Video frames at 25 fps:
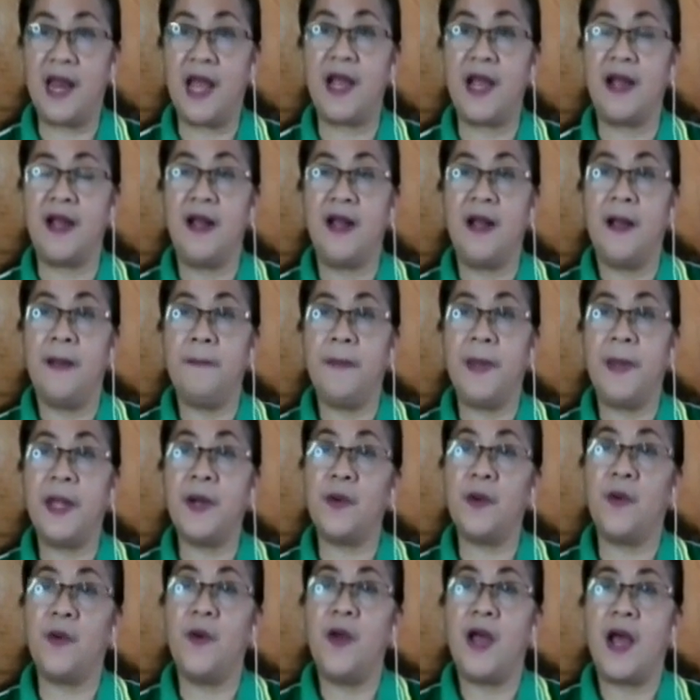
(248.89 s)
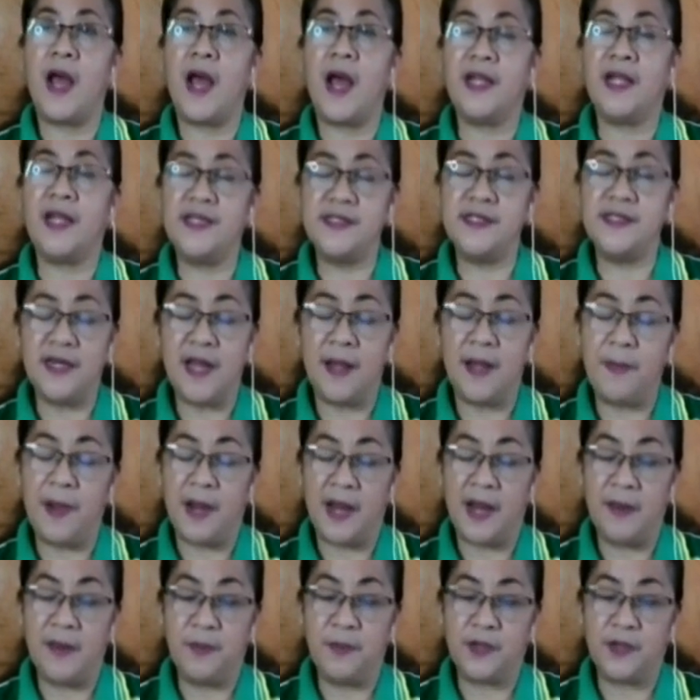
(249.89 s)
Pero ang isang
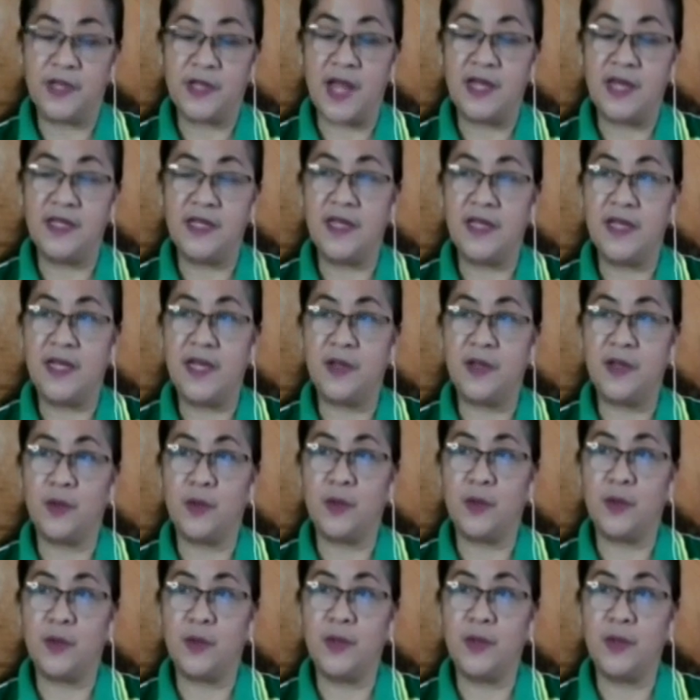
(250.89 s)
napaka-importante dito